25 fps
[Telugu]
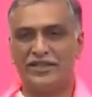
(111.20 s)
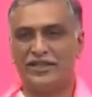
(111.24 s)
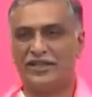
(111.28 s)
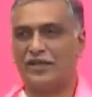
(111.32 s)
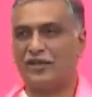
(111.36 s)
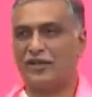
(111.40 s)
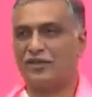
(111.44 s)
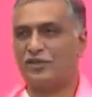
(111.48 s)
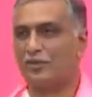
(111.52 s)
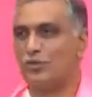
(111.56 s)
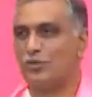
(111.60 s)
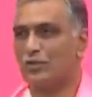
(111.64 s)

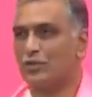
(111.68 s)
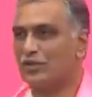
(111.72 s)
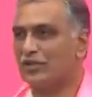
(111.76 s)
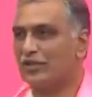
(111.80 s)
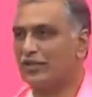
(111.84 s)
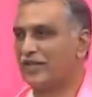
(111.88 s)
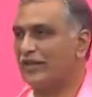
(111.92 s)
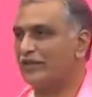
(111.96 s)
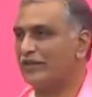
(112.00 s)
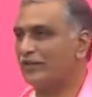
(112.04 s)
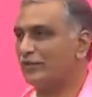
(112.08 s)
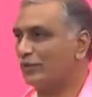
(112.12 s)
చైనాకు
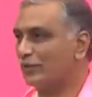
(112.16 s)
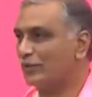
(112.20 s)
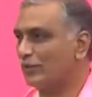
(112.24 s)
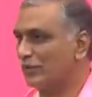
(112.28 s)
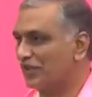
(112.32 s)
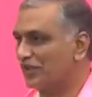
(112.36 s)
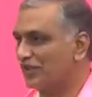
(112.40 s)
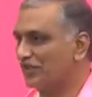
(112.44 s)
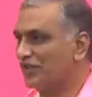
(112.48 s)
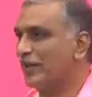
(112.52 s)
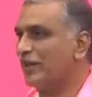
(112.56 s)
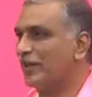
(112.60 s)
ఉక్రెయిన్కు
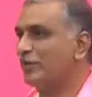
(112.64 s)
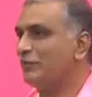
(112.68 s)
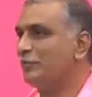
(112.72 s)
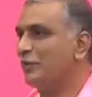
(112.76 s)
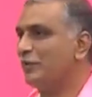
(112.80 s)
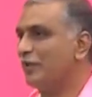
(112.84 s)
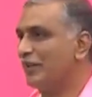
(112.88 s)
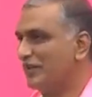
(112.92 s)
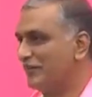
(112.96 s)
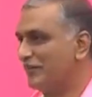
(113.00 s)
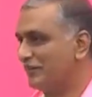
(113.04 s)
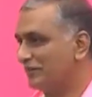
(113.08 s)
రష్యాకు
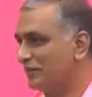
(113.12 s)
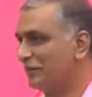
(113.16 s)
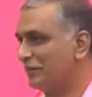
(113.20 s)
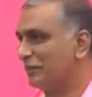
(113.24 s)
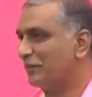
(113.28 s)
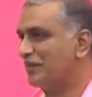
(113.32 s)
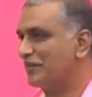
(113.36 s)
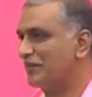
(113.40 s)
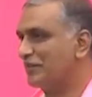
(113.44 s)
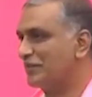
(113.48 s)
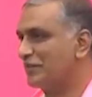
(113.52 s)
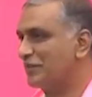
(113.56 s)
పోయేటువంటి
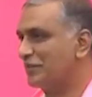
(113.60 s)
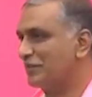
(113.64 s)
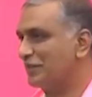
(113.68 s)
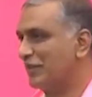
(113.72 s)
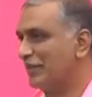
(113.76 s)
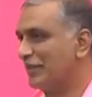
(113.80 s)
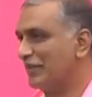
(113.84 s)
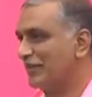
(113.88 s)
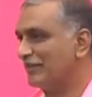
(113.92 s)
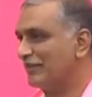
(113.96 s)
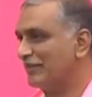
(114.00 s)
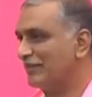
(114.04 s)
పరిస్థితి
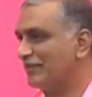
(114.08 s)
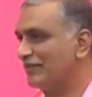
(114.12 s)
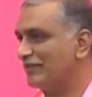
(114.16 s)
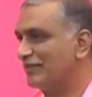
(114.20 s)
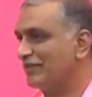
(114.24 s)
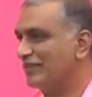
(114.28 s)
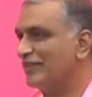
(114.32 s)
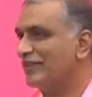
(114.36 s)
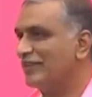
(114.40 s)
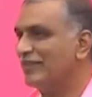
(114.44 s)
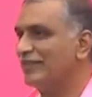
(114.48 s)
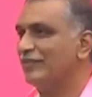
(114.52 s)
ఉండేది
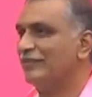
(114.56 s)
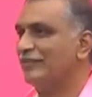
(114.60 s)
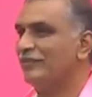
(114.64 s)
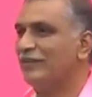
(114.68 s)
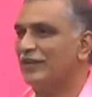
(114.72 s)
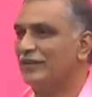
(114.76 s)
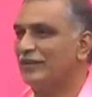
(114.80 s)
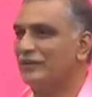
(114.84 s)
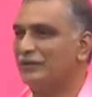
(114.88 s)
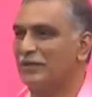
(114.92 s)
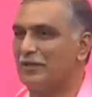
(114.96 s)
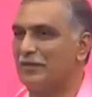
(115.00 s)

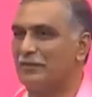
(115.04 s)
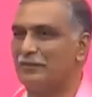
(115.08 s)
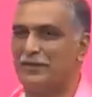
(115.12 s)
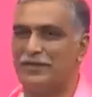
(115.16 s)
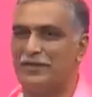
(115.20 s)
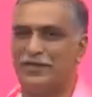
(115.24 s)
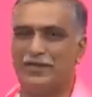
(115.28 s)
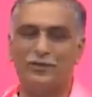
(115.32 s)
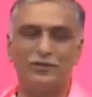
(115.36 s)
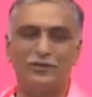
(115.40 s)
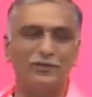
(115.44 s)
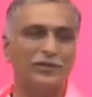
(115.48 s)
ఇవాళ మన
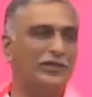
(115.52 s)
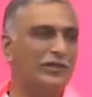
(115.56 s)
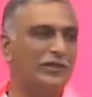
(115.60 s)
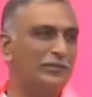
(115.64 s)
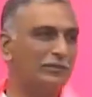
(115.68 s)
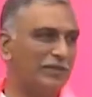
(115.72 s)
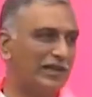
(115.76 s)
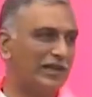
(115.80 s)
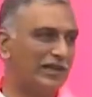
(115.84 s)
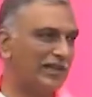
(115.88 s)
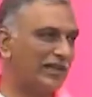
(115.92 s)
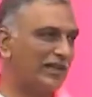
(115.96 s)
పిల్లలు
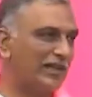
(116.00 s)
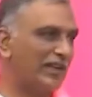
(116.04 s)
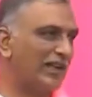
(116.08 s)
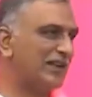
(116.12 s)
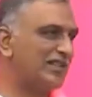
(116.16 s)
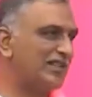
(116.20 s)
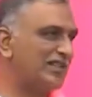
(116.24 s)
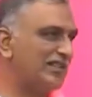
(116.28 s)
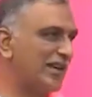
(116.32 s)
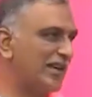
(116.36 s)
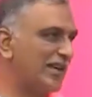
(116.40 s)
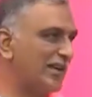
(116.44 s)
పక్క
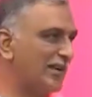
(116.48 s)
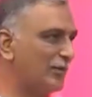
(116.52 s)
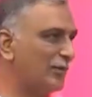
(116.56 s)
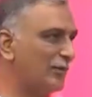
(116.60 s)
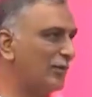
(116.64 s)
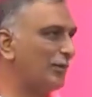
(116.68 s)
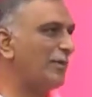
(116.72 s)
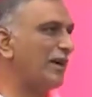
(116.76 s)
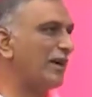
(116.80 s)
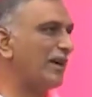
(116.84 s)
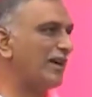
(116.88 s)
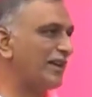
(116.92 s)

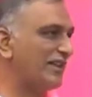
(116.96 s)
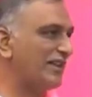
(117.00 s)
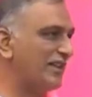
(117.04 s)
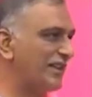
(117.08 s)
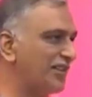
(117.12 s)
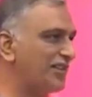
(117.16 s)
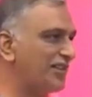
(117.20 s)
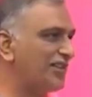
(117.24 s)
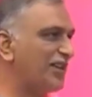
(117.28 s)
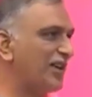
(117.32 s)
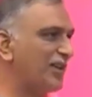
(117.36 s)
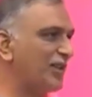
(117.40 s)
రాష్ట్రాలకో పక్క
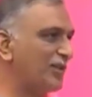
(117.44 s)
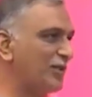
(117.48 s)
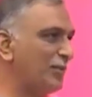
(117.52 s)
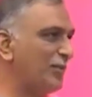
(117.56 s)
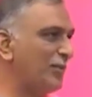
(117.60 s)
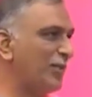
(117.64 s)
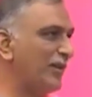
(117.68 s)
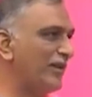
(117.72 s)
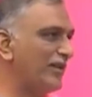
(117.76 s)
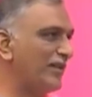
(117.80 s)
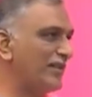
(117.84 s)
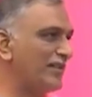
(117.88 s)
దేశాలకో
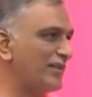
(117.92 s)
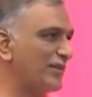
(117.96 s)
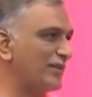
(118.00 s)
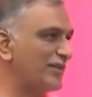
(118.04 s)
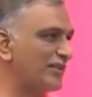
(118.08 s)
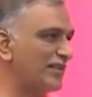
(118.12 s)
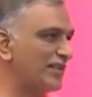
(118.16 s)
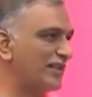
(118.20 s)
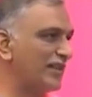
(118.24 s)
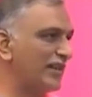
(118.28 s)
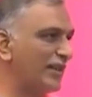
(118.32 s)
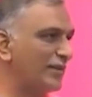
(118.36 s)
పోవాల్సిన
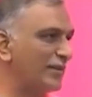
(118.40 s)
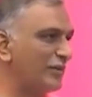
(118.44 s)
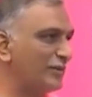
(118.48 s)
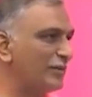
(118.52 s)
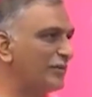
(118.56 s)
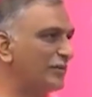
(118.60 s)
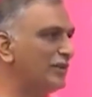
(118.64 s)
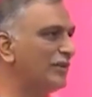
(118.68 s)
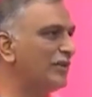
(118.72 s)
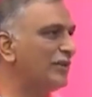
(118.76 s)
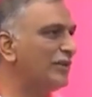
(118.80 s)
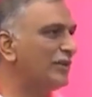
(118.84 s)
అవసరం లేదు
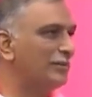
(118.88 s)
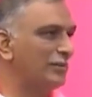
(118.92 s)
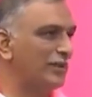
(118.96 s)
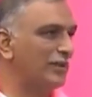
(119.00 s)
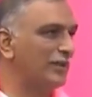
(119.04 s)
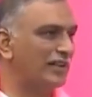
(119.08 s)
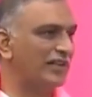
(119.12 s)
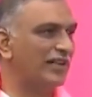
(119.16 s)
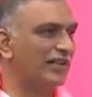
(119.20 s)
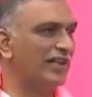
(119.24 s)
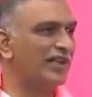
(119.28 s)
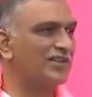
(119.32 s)

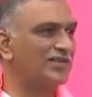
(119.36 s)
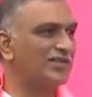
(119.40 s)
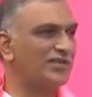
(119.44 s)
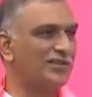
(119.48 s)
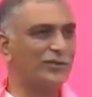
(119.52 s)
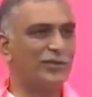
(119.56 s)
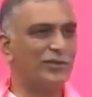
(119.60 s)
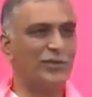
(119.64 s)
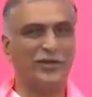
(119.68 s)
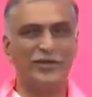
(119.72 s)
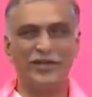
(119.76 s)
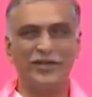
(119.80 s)
మన
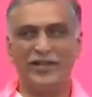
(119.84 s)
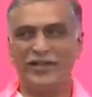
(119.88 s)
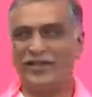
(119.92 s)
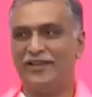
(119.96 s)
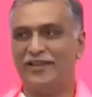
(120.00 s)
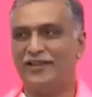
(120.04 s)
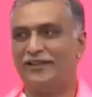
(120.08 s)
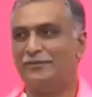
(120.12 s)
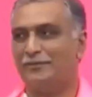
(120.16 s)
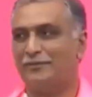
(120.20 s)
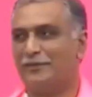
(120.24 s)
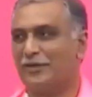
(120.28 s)
రాష్ట్రంలోనే
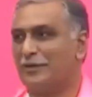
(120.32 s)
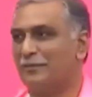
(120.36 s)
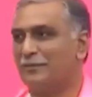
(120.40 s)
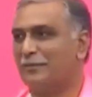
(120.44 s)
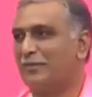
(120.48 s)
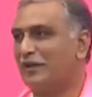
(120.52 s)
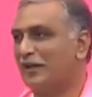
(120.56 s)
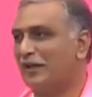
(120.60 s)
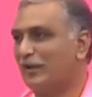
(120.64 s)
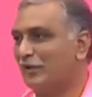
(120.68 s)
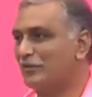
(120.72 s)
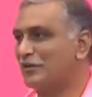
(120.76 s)
మన
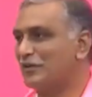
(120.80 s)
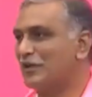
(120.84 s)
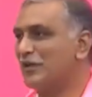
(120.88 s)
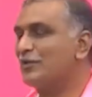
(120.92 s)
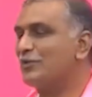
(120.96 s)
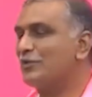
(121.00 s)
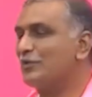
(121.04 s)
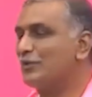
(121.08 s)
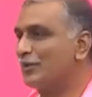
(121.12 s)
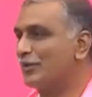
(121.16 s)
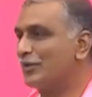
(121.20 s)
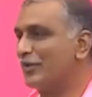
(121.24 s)
పిల్లలు
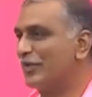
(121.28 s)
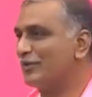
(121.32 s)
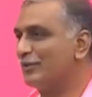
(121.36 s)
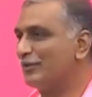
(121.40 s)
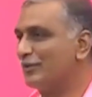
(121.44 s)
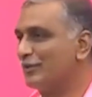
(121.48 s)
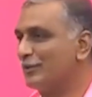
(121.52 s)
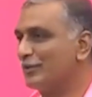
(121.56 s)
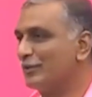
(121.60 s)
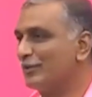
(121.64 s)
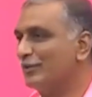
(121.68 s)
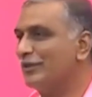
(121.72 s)

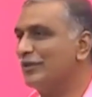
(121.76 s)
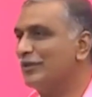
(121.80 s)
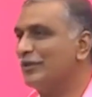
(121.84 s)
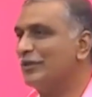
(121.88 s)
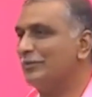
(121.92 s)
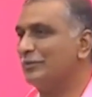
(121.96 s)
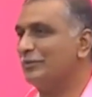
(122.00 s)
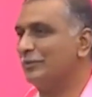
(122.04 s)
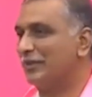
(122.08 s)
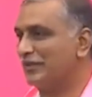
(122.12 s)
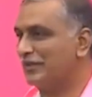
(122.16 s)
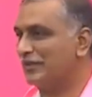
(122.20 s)
చదువుకునేందుకు
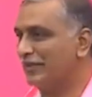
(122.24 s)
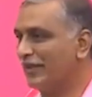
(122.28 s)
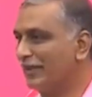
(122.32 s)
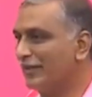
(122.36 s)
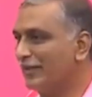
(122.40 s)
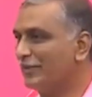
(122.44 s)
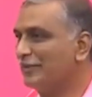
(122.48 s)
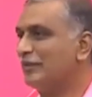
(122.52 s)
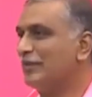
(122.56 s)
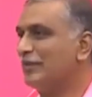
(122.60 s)
పెద్ద